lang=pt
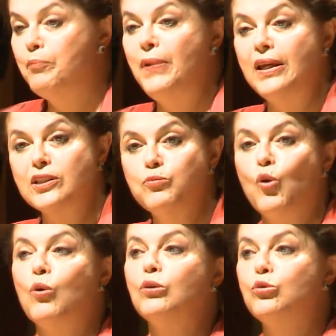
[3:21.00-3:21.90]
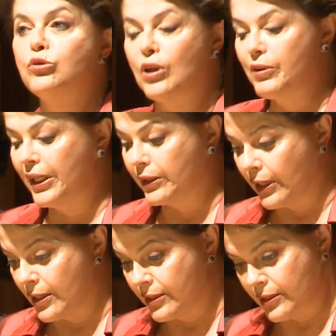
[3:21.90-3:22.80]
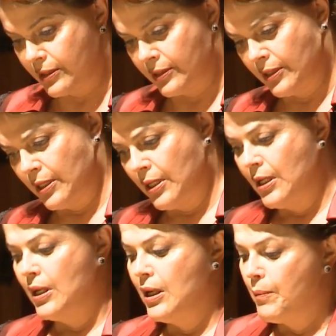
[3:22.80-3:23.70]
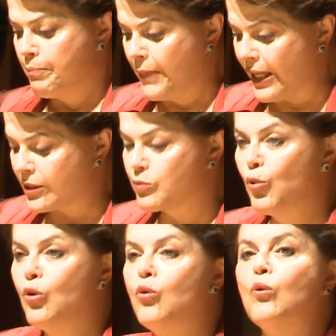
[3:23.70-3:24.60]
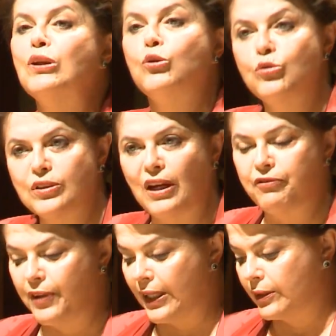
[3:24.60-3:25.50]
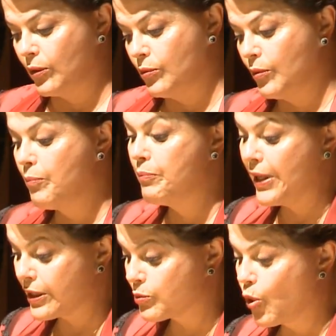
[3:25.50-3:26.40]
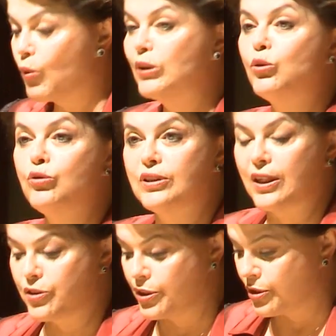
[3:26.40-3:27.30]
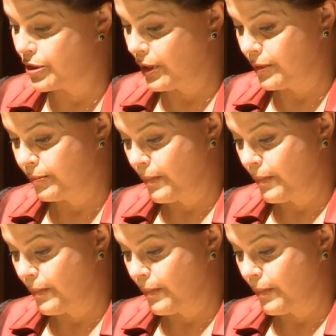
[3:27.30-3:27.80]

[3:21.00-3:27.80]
mesmo quando são irritantes, mesmo quando nos afetam, mesmo quando nos atingem.